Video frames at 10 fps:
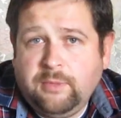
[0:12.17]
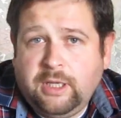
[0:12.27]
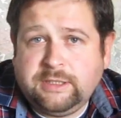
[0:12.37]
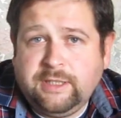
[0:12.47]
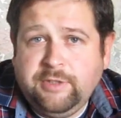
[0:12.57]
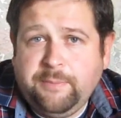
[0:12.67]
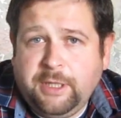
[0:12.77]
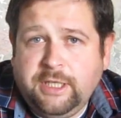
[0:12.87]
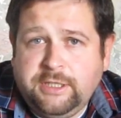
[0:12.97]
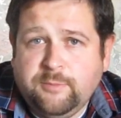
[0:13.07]
основные
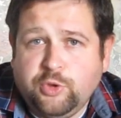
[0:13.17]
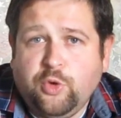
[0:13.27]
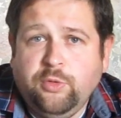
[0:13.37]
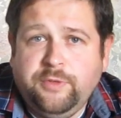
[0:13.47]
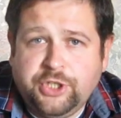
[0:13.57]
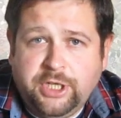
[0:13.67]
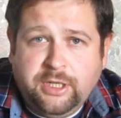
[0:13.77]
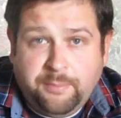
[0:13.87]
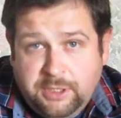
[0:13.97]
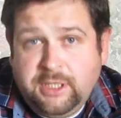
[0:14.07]
понятия мужского
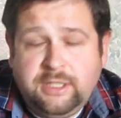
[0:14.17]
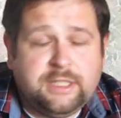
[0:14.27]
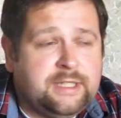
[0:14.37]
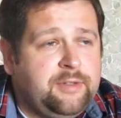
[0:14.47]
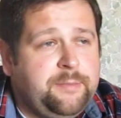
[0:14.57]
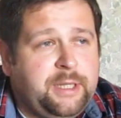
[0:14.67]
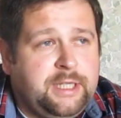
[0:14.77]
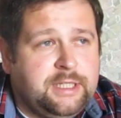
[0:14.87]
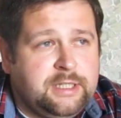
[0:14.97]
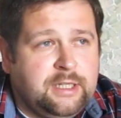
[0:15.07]
движения, определить основные
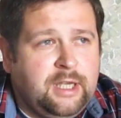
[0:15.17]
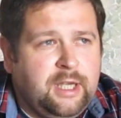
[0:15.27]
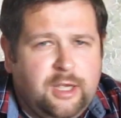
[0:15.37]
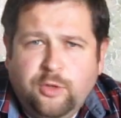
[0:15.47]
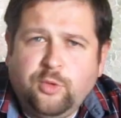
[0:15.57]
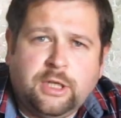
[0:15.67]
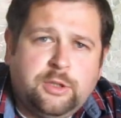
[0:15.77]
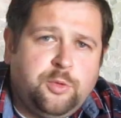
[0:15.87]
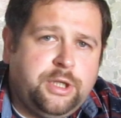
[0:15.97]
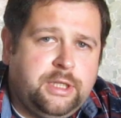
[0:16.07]
понятия. Ну, как-то
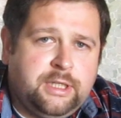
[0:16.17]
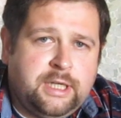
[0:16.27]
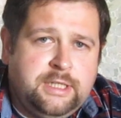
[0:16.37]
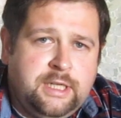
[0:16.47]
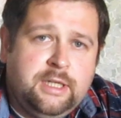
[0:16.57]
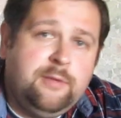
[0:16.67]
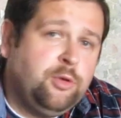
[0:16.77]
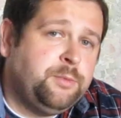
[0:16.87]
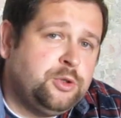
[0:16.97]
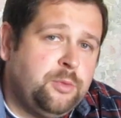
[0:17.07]
руки не доходили. И
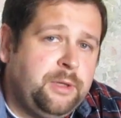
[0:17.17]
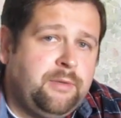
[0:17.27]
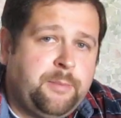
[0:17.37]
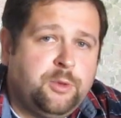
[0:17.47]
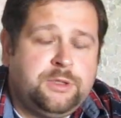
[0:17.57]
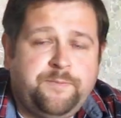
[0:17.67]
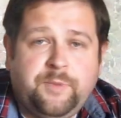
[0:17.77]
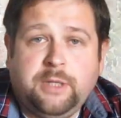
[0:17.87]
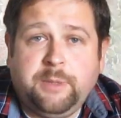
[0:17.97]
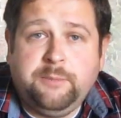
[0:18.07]
вот поступил вопрос
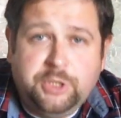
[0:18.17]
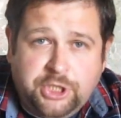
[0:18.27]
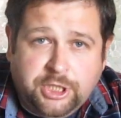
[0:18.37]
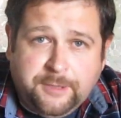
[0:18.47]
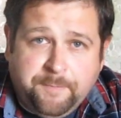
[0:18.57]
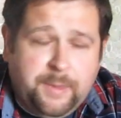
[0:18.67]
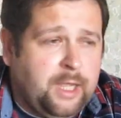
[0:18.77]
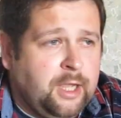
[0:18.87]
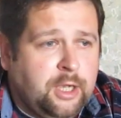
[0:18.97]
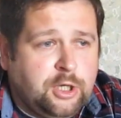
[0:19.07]
от подписчика.
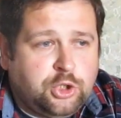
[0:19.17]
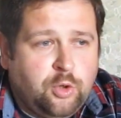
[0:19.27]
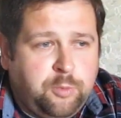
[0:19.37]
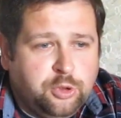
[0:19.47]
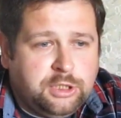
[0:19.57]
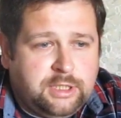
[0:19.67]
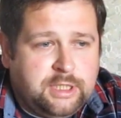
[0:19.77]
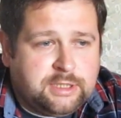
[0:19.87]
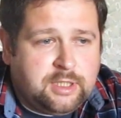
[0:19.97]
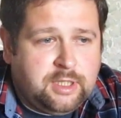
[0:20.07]
Что будет,
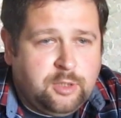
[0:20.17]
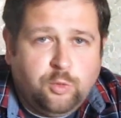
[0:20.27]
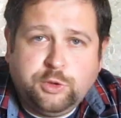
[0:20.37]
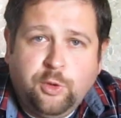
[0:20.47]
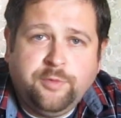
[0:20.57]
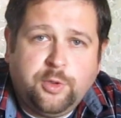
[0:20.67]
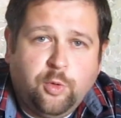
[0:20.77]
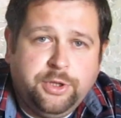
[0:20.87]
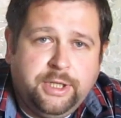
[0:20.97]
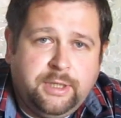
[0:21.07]
если условно
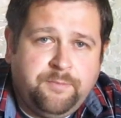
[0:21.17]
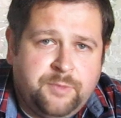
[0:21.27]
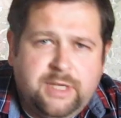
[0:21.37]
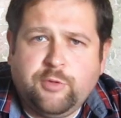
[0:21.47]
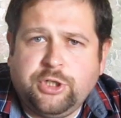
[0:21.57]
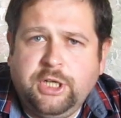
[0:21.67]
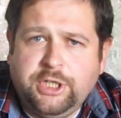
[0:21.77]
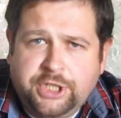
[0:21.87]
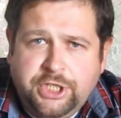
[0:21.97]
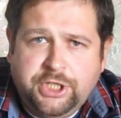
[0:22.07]
годная девушка или
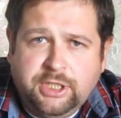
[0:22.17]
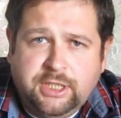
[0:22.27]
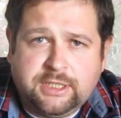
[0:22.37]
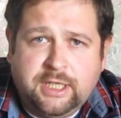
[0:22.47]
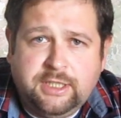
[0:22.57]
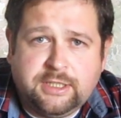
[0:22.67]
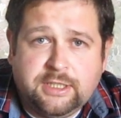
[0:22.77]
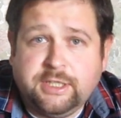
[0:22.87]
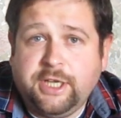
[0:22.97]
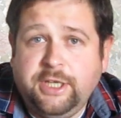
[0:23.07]
женщина достанется
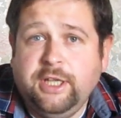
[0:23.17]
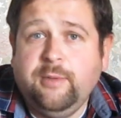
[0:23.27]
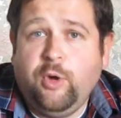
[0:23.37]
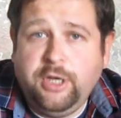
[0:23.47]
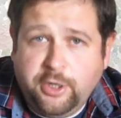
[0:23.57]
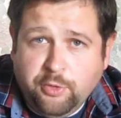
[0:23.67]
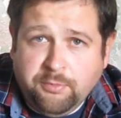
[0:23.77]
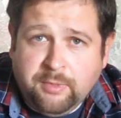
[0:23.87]
закоренелому оленю?